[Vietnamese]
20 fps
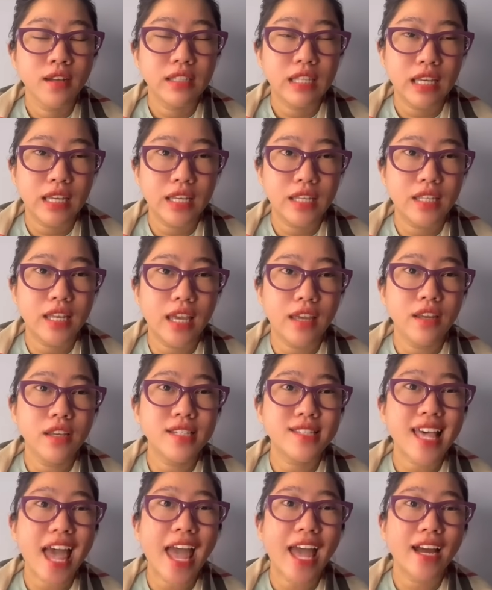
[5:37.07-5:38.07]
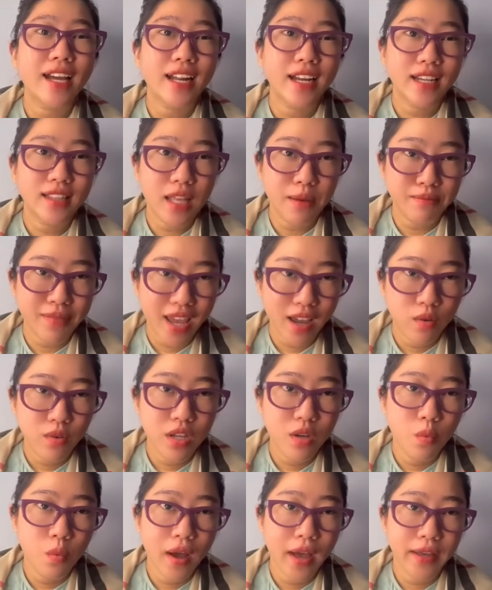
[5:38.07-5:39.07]
thì chị sang là cái tiệm nail ở
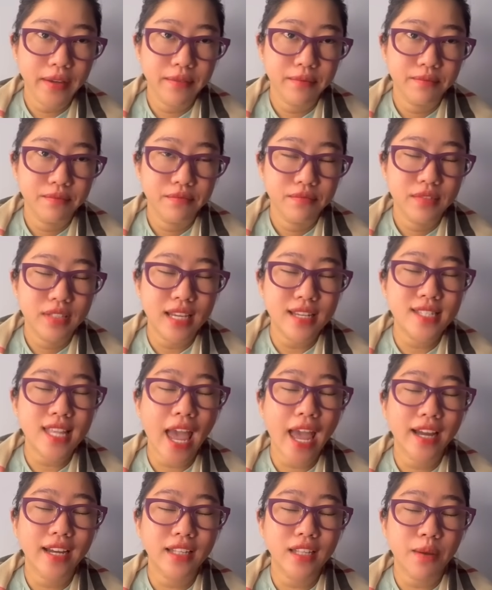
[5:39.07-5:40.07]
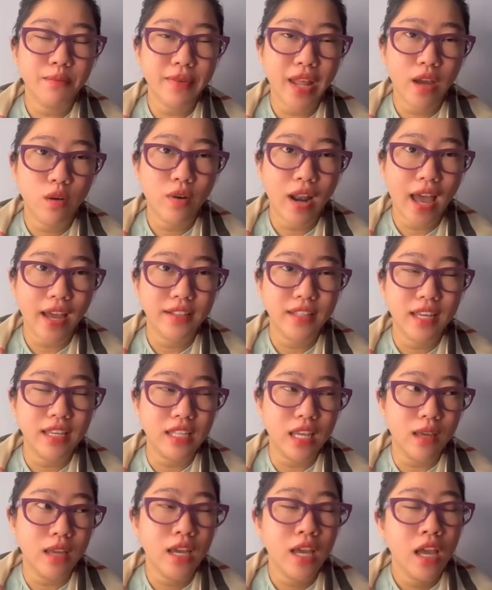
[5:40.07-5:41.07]
dưới quê chỉ sang cái tiệm nail lại thì
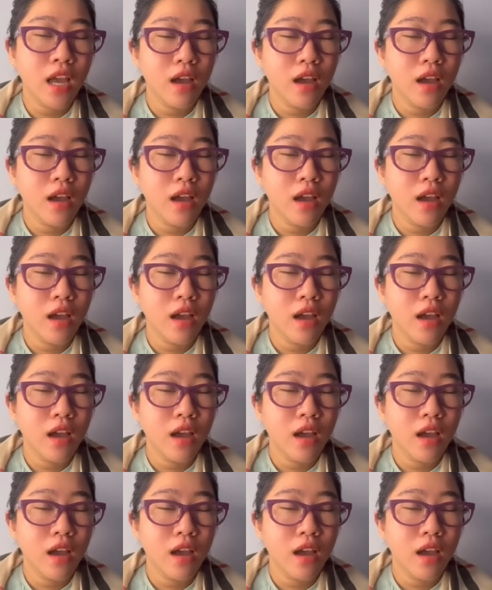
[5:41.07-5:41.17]
chỉ